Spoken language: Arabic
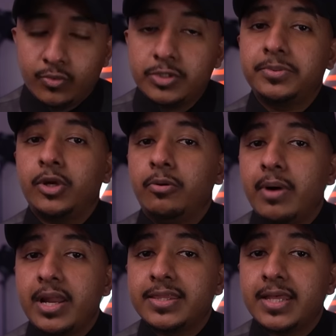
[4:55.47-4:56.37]
وجبت
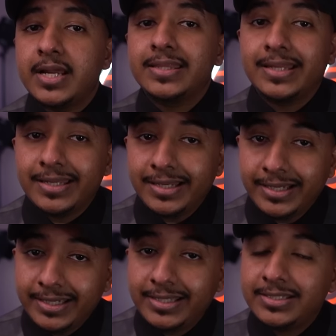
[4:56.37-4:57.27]
العمال الثلاثه اللي
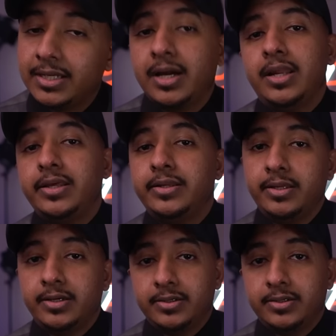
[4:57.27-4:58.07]
الحين شغالين هنا